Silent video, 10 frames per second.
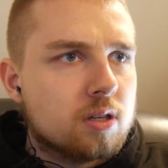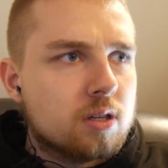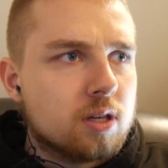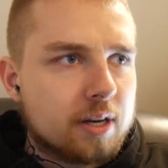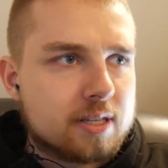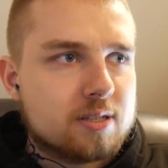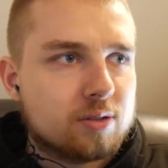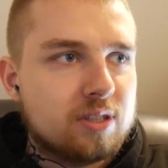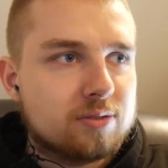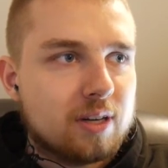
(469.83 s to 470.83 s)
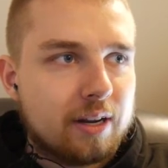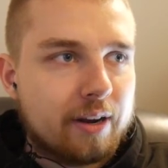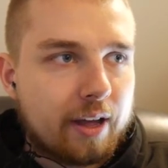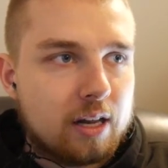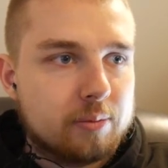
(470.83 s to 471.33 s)
Ja, das sind auf jeden Fall
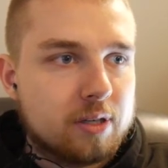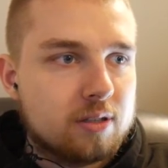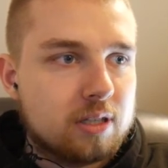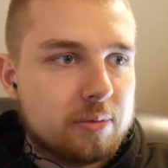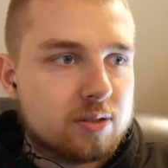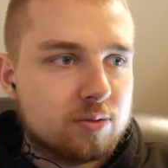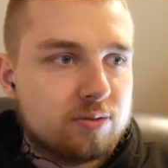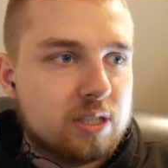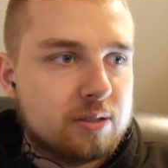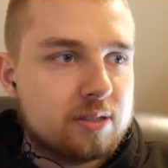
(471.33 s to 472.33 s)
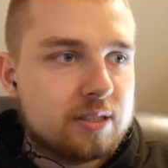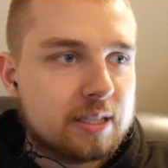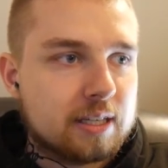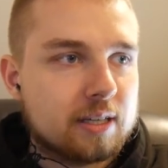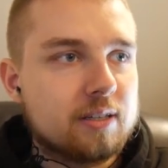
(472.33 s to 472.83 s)
andere Helme. Die haben hier so einen viel
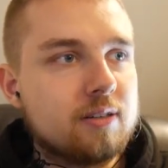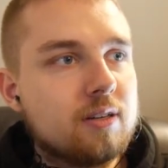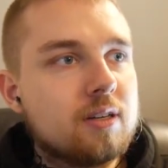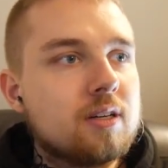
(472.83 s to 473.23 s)
dickeren,